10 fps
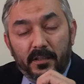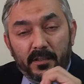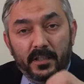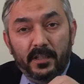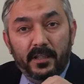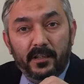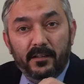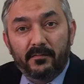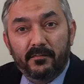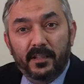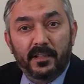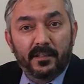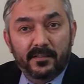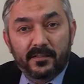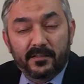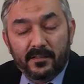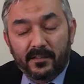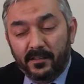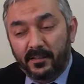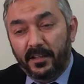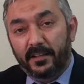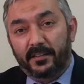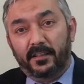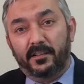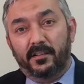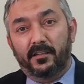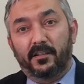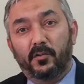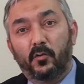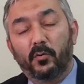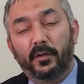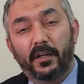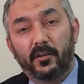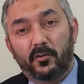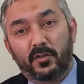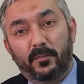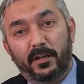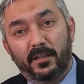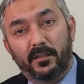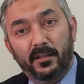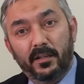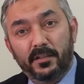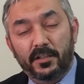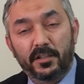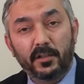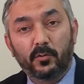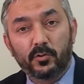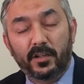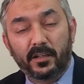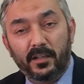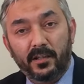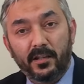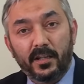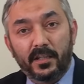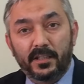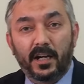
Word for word: ये हैं ये इस देर तक होंगे और उसके बाद ये ठीक हो जाएंगे या